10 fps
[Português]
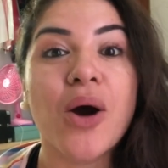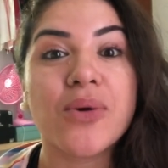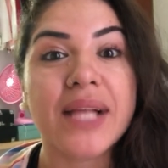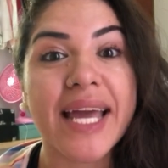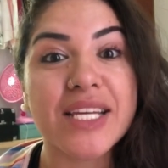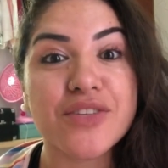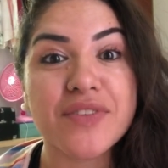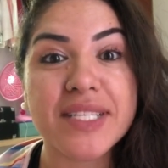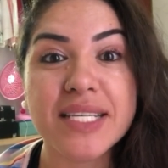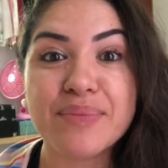O like de
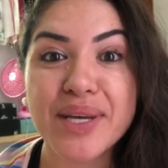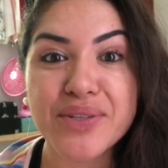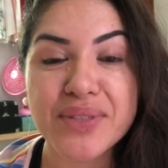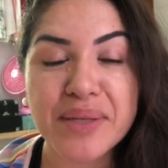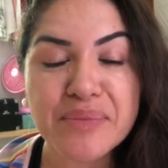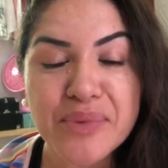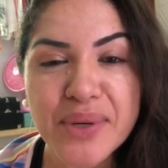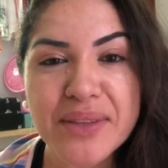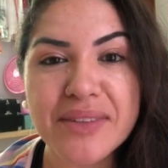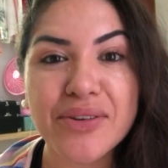vocês me ajuda
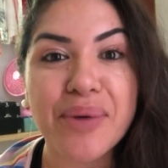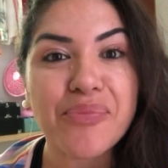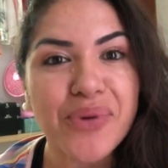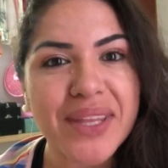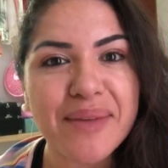muito, então é muito